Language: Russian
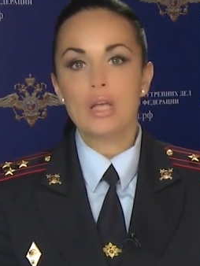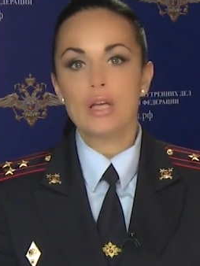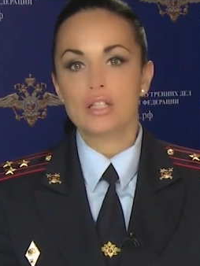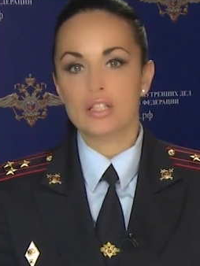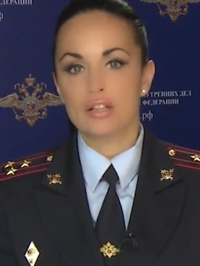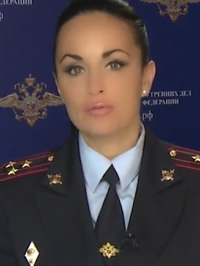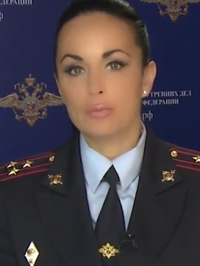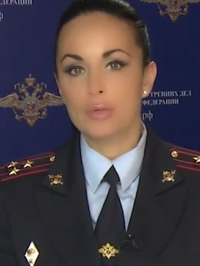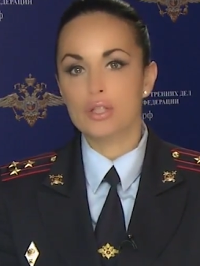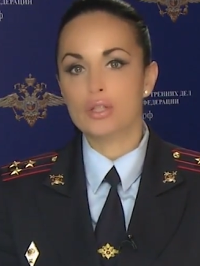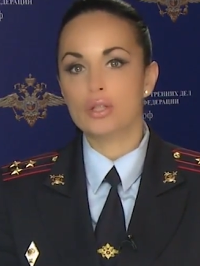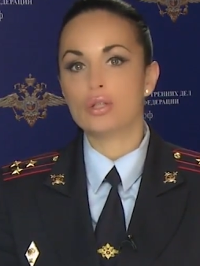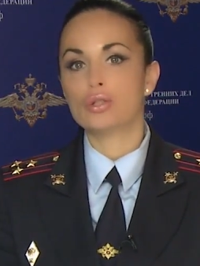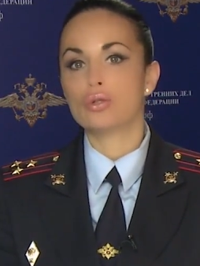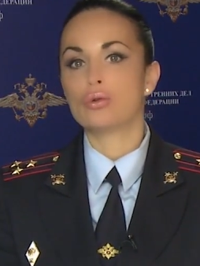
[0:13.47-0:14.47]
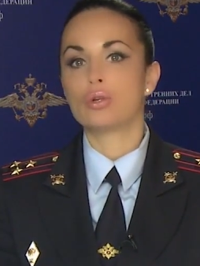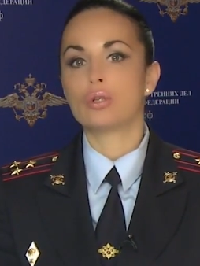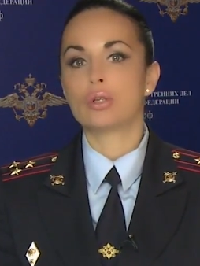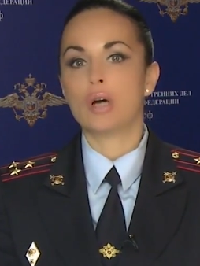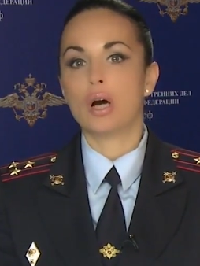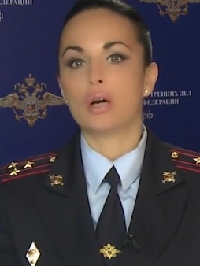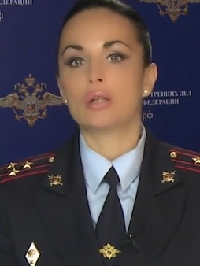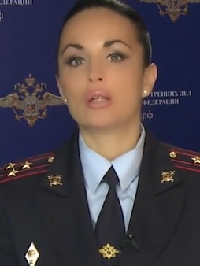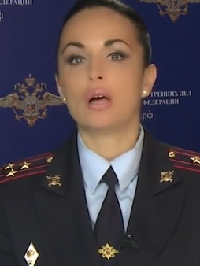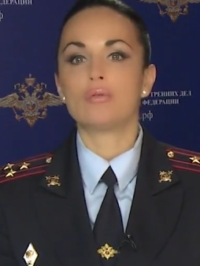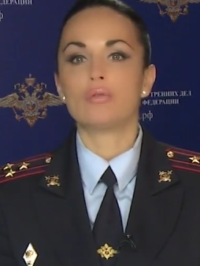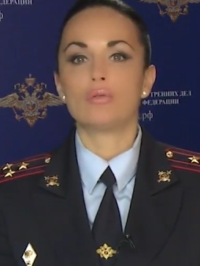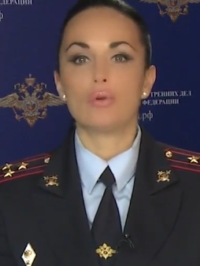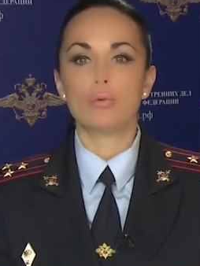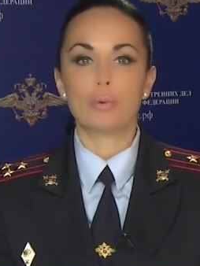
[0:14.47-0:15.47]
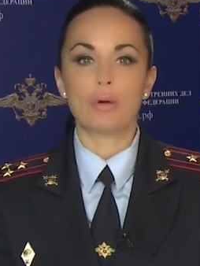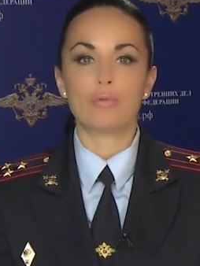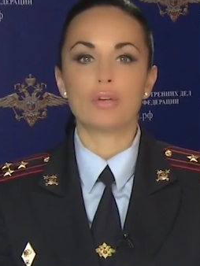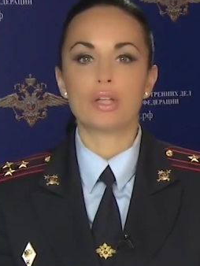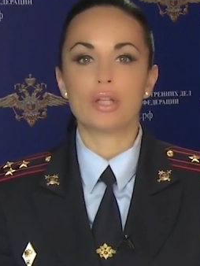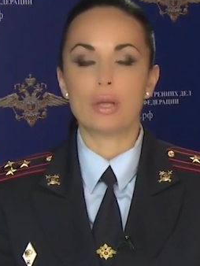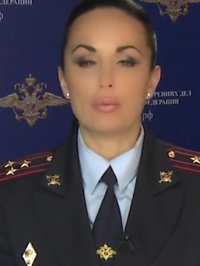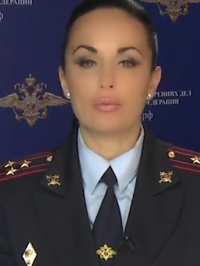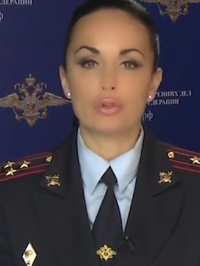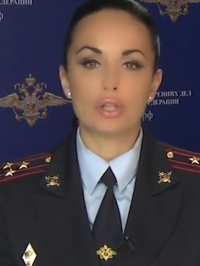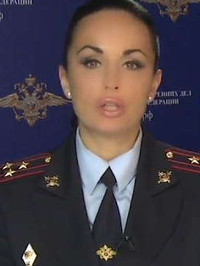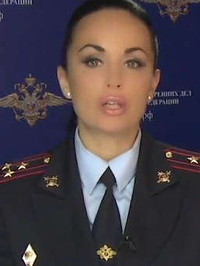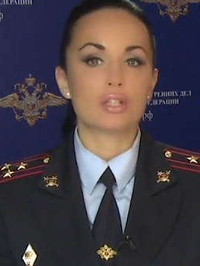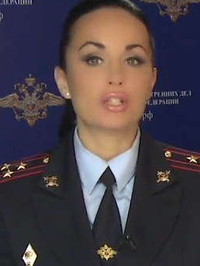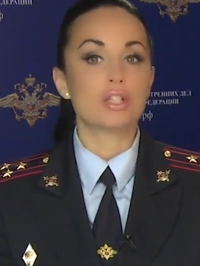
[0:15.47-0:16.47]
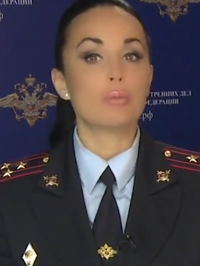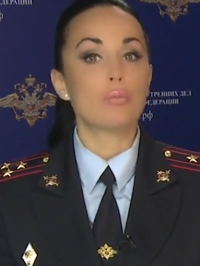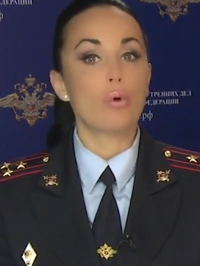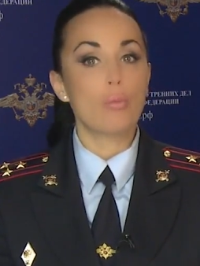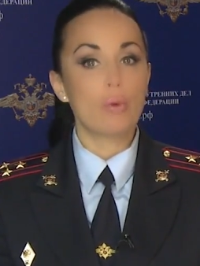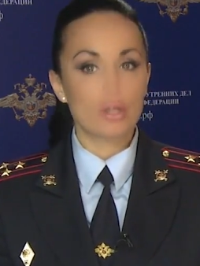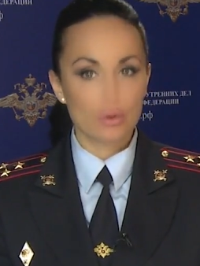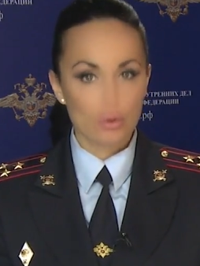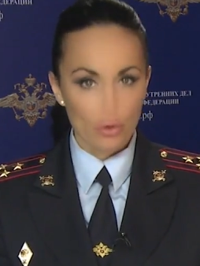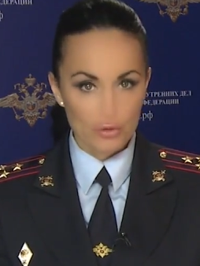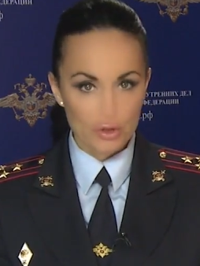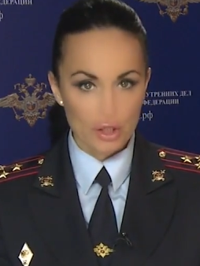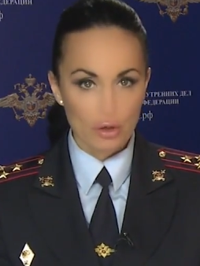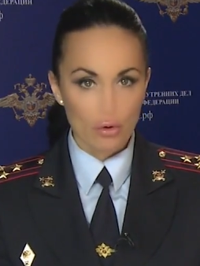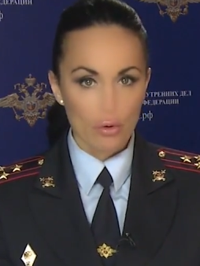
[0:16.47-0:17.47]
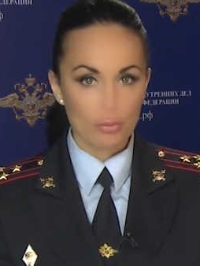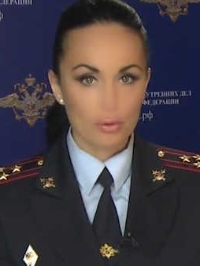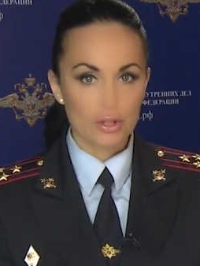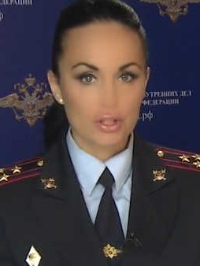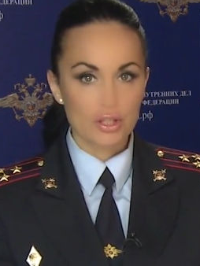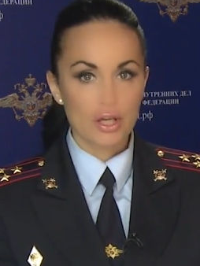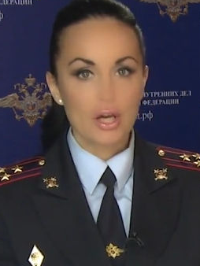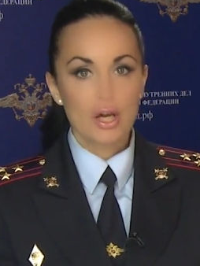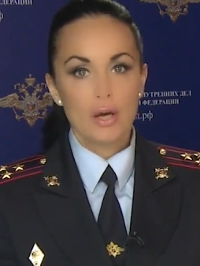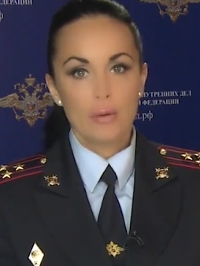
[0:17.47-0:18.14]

совместно с УНК Главного управления МВД России по Московской области